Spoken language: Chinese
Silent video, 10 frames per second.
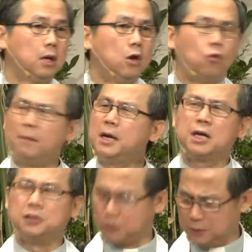我们
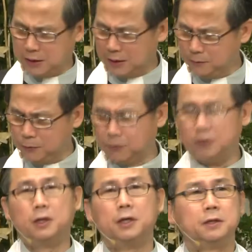恳求天父
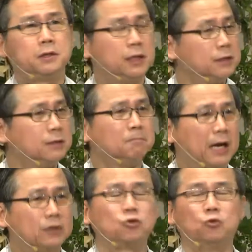亲自
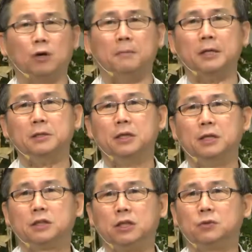帮助我们，
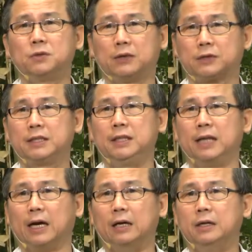基督教信
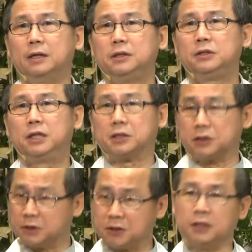仰确实
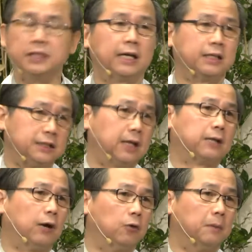是这样的教
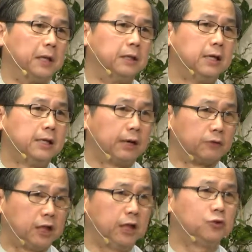导我们，要
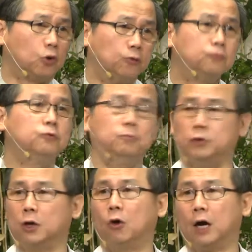听从父母
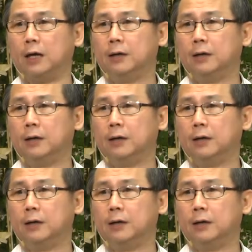的话。